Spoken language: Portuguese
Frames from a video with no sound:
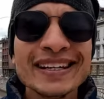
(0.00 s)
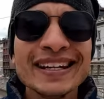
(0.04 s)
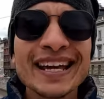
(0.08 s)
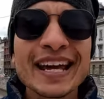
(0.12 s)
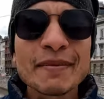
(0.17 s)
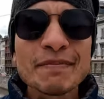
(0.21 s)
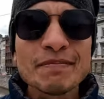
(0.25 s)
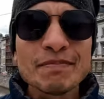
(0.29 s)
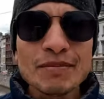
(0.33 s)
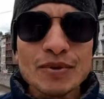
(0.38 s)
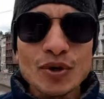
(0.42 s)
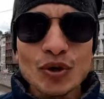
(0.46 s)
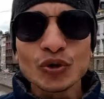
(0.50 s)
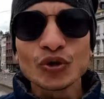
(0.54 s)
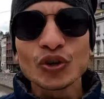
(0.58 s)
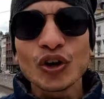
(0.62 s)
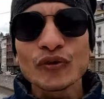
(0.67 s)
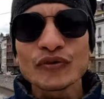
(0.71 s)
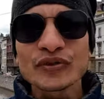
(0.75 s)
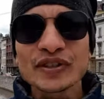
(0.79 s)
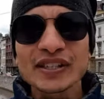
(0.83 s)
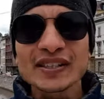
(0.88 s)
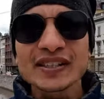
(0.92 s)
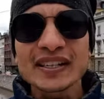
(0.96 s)
e em
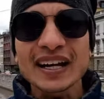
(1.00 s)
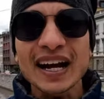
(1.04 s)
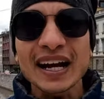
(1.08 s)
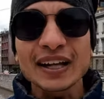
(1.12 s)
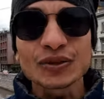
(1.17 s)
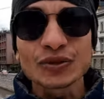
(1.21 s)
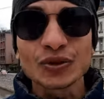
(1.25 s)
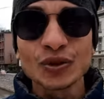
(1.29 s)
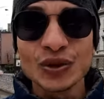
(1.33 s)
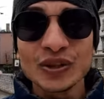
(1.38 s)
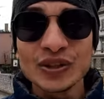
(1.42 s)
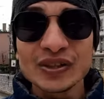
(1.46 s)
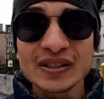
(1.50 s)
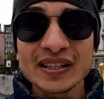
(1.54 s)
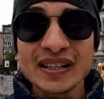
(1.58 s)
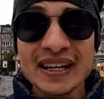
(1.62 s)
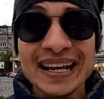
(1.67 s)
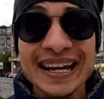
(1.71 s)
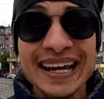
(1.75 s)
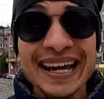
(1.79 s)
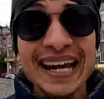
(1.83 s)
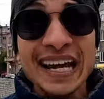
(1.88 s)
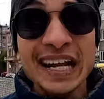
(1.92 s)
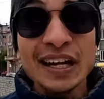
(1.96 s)
1914
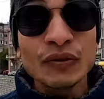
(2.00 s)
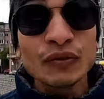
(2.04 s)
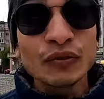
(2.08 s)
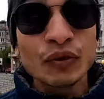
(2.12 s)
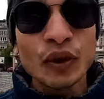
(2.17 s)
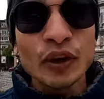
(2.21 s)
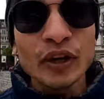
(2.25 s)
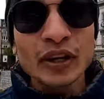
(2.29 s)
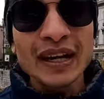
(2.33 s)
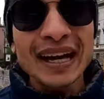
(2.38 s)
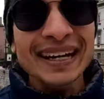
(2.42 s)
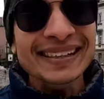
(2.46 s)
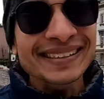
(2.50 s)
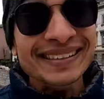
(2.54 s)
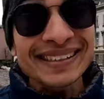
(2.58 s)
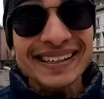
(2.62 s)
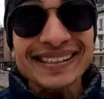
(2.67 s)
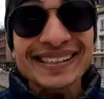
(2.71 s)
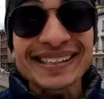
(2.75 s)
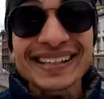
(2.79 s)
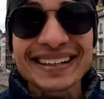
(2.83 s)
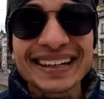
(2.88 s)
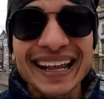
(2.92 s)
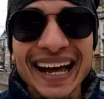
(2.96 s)
ele foi
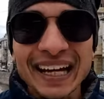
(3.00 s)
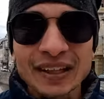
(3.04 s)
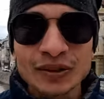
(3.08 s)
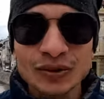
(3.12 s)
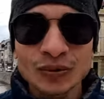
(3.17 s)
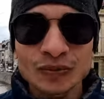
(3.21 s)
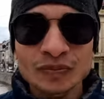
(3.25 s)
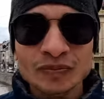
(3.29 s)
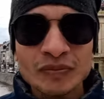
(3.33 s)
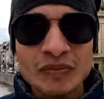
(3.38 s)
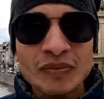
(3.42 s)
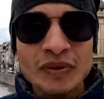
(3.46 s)
assassinado.